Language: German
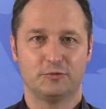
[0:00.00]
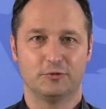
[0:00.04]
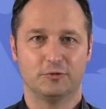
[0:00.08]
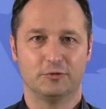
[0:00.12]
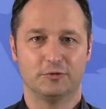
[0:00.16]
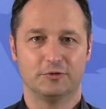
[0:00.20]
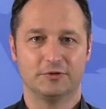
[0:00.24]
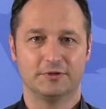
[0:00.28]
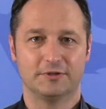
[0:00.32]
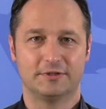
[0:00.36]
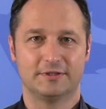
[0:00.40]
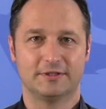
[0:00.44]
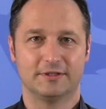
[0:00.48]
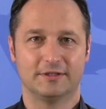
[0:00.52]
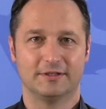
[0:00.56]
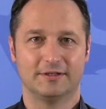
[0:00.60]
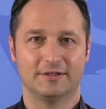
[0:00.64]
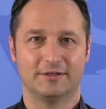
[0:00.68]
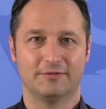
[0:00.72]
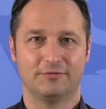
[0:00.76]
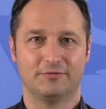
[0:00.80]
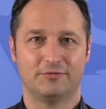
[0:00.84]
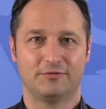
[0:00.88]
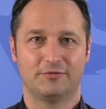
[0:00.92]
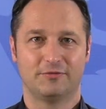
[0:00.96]
und
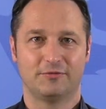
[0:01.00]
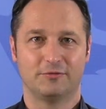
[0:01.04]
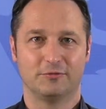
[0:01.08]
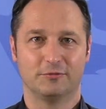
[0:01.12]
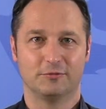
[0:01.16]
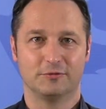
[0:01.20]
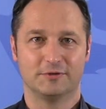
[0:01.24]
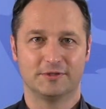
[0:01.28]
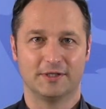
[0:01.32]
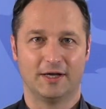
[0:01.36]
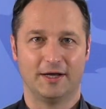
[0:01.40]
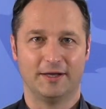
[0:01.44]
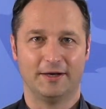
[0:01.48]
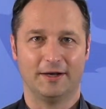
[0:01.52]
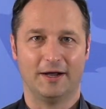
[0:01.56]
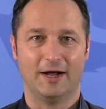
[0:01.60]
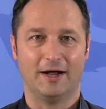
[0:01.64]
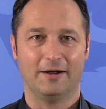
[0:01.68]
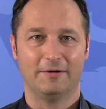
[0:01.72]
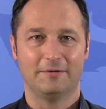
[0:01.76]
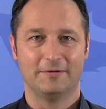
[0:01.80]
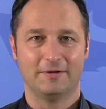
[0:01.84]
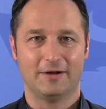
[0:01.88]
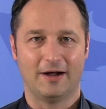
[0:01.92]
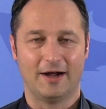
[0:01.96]
äh, zu
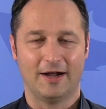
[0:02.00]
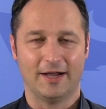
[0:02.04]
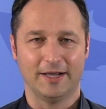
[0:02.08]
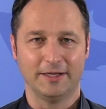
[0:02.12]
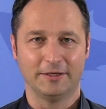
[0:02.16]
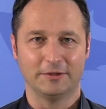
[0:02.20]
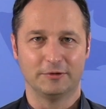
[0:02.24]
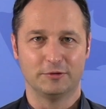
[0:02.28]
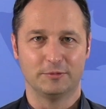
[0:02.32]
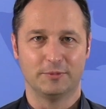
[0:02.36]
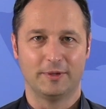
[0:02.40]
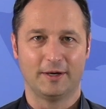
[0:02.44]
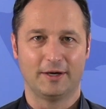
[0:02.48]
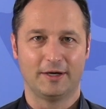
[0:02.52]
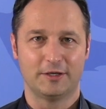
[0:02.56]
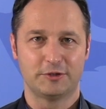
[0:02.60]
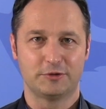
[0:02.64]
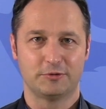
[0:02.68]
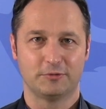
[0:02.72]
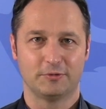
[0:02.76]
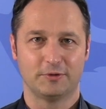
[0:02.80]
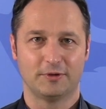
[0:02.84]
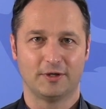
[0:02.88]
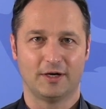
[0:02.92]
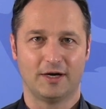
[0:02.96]
seiner eigenen
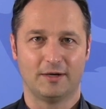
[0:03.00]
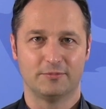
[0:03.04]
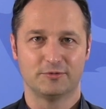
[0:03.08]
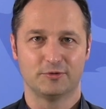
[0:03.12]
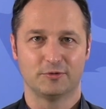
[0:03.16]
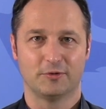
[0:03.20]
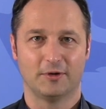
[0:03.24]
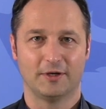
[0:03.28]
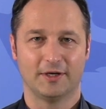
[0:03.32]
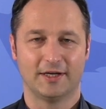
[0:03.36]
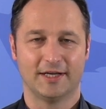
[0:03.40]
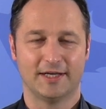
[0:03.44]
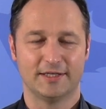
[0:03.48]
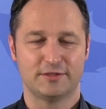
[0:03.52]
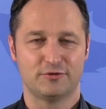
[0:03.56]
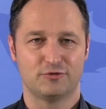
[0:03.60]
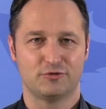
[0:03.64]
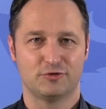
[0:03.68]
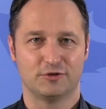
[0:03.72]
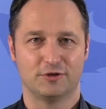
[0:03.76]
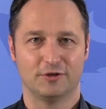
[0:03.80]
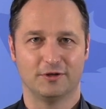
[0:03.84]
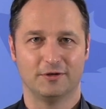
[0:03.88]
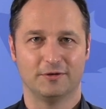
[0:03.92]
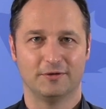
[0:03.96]
Überraschung kam sogar der
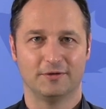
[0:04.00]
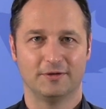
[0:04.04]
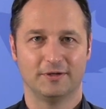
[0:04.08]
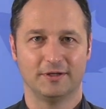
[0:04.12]
hessische